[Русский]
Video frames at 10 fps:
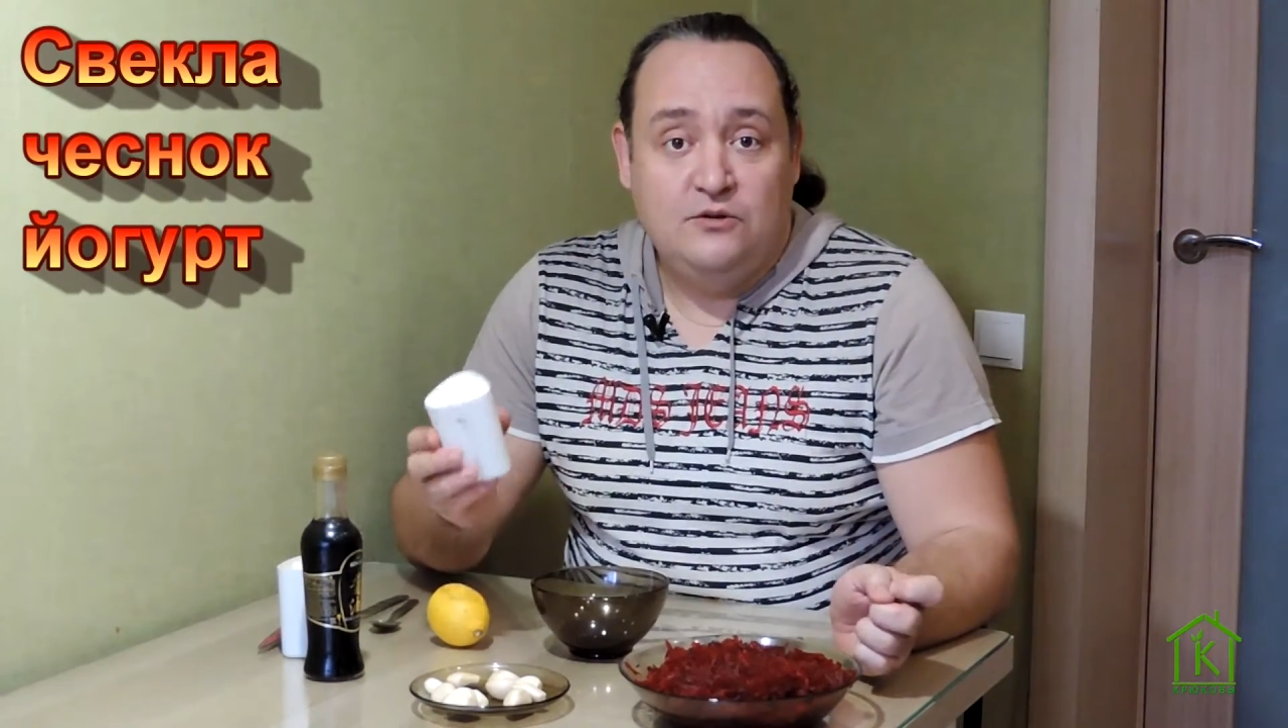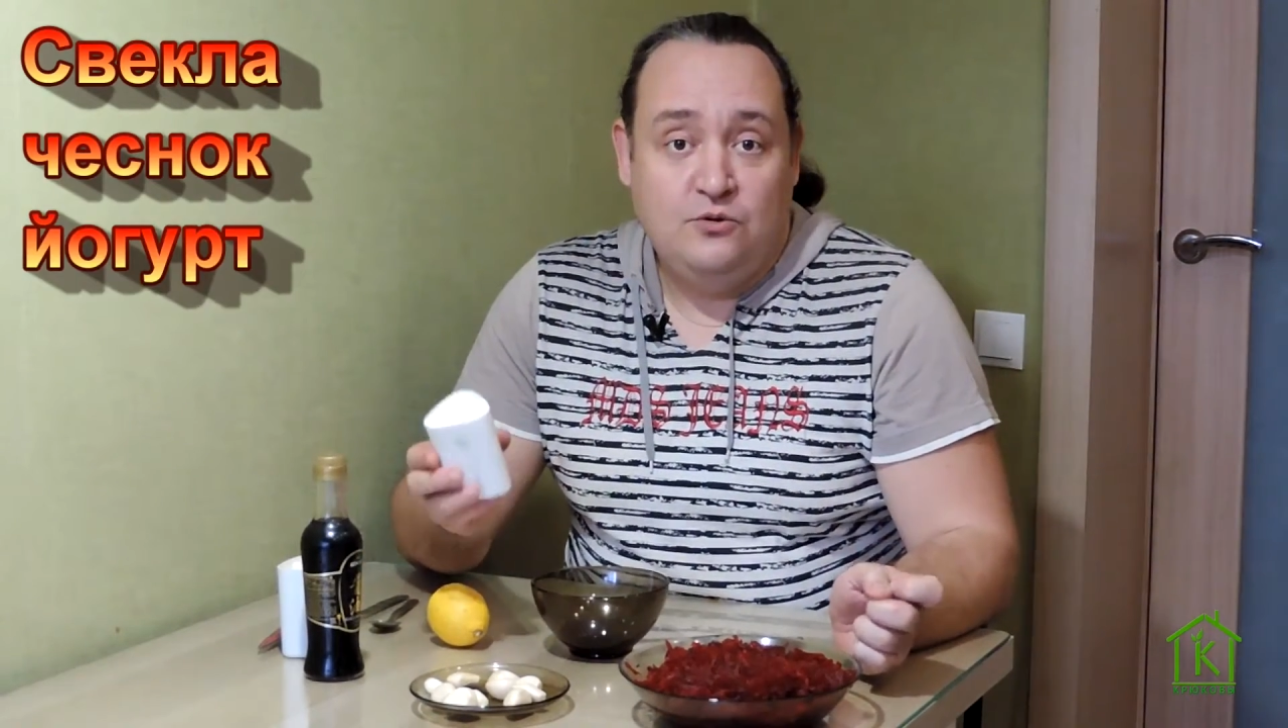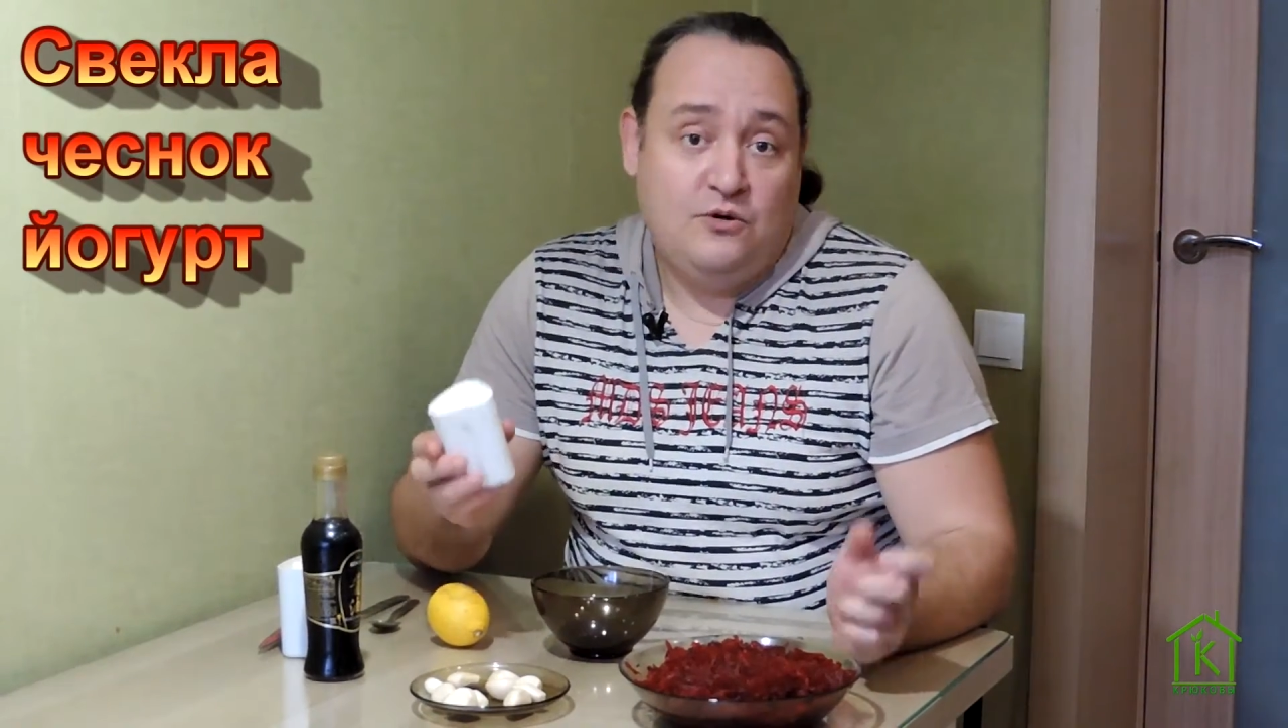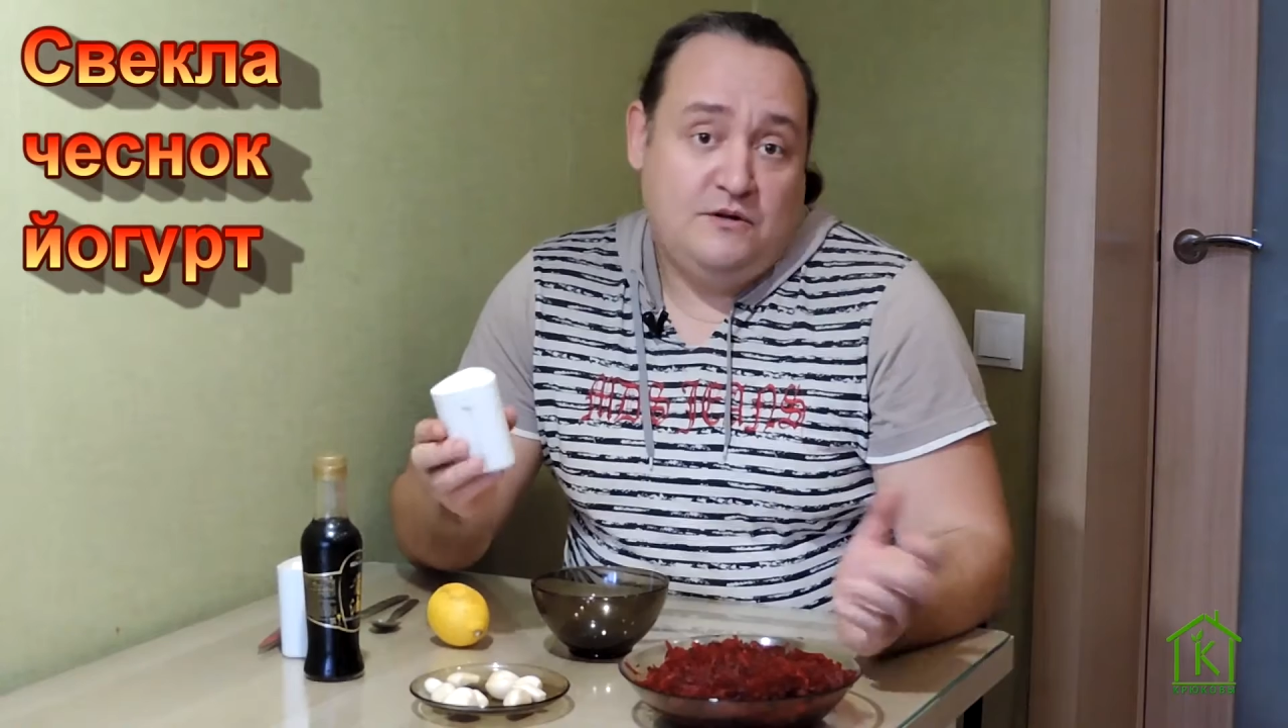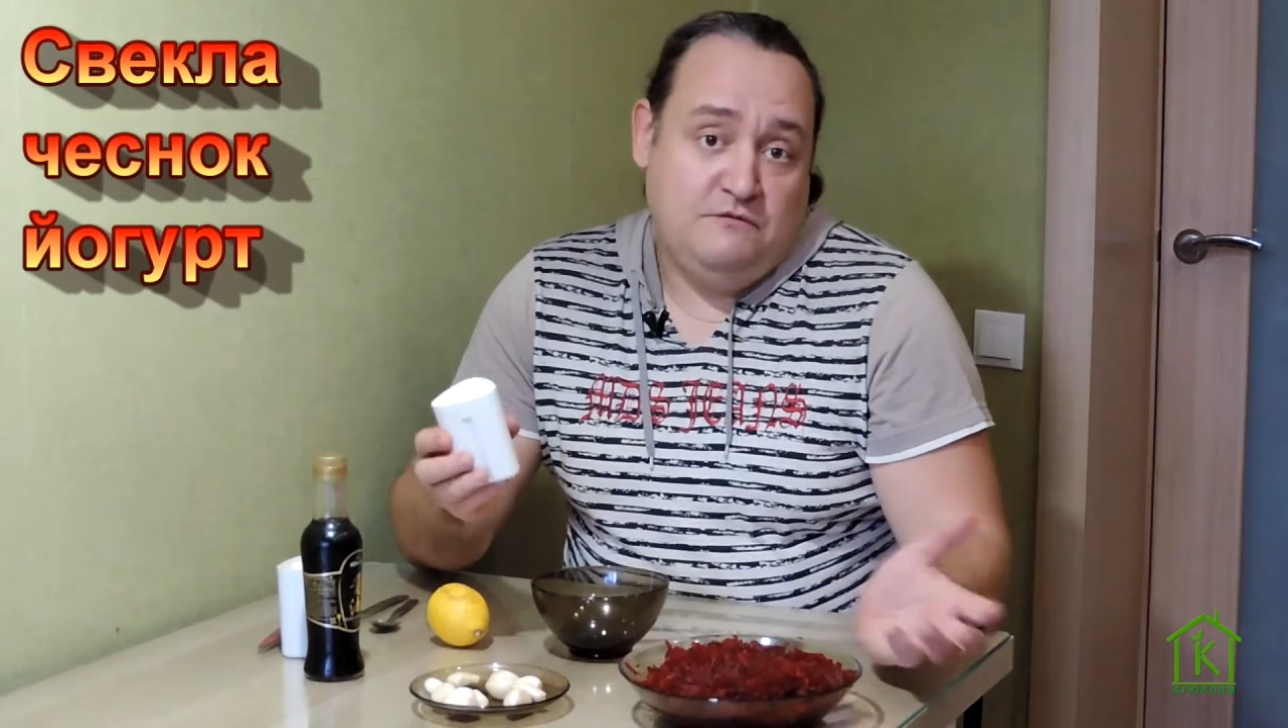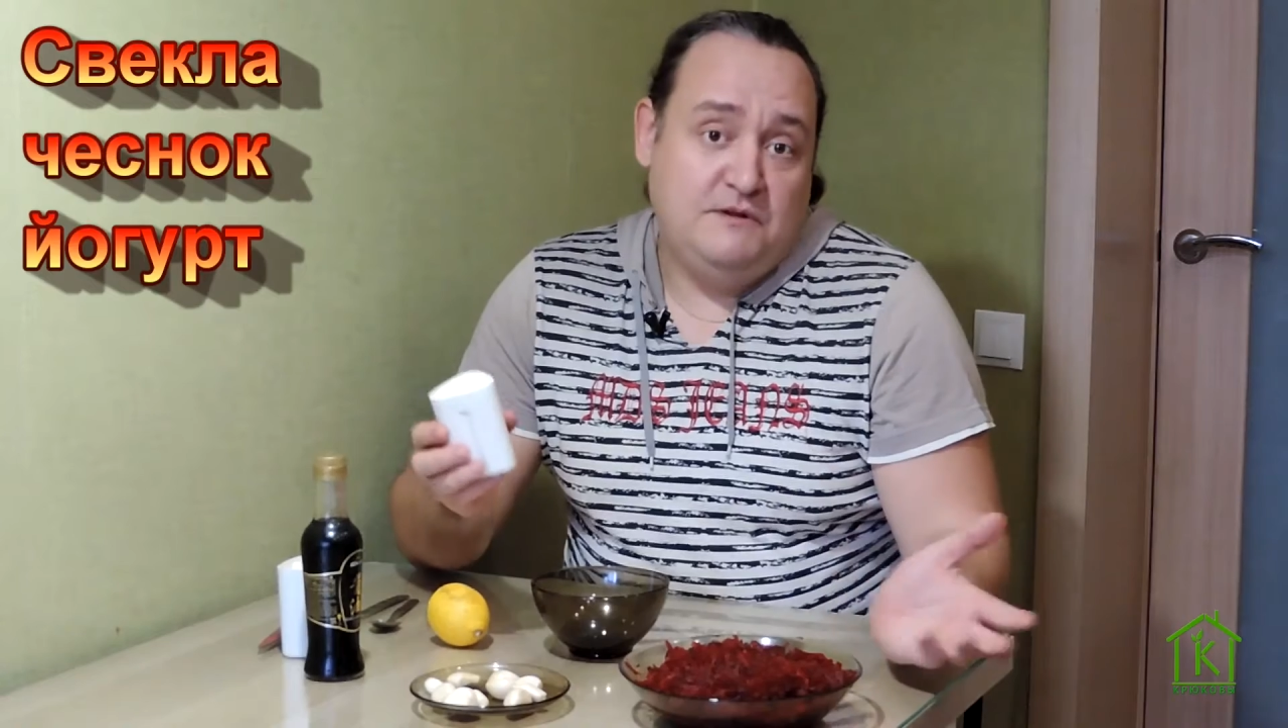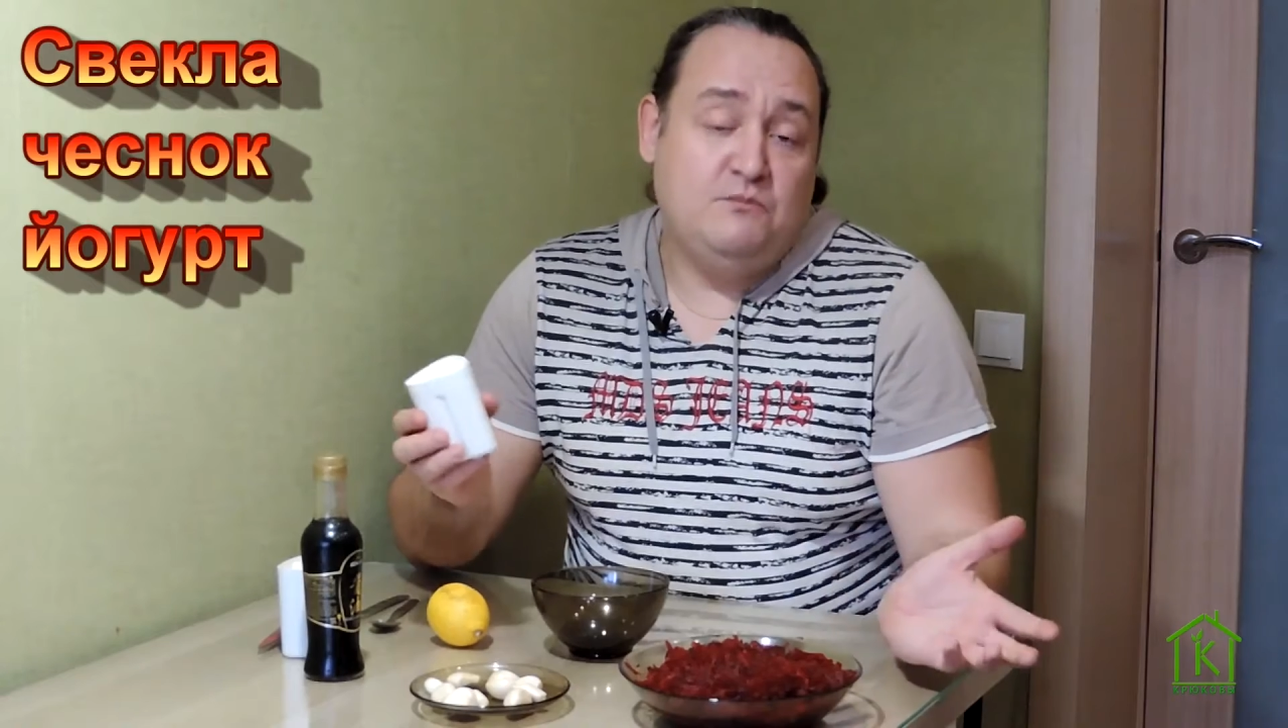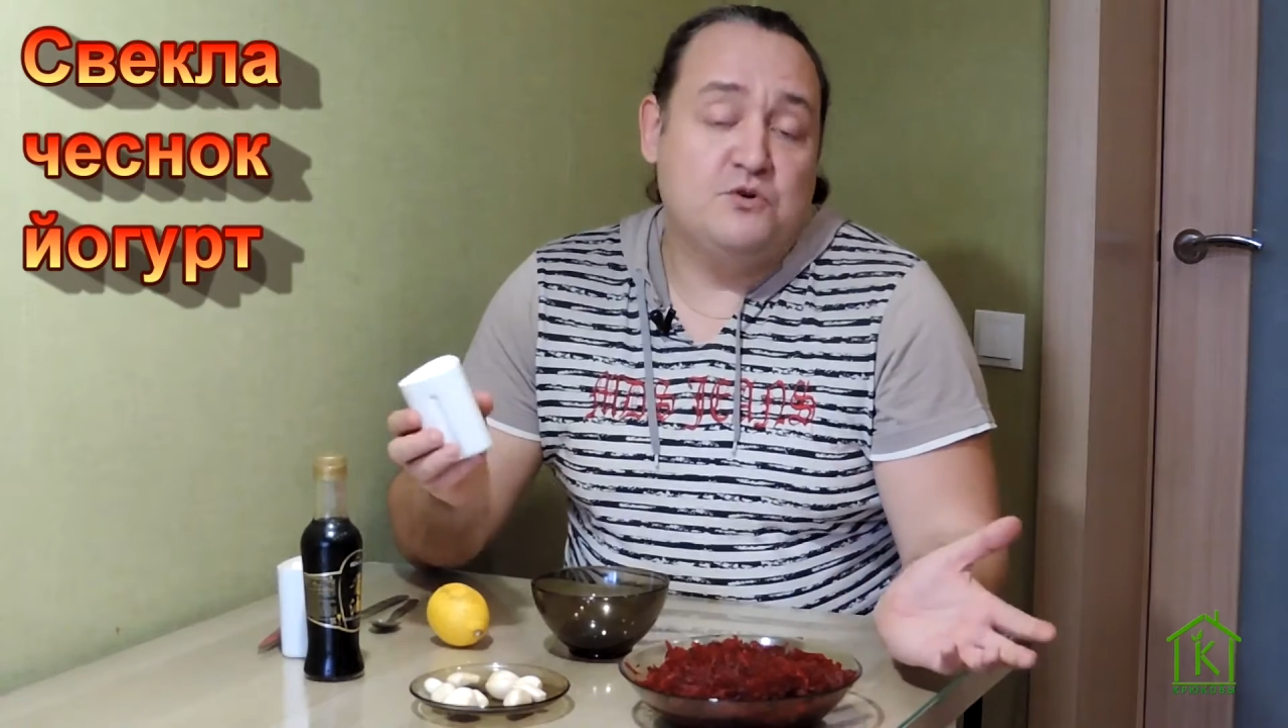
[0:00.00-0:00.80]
но вы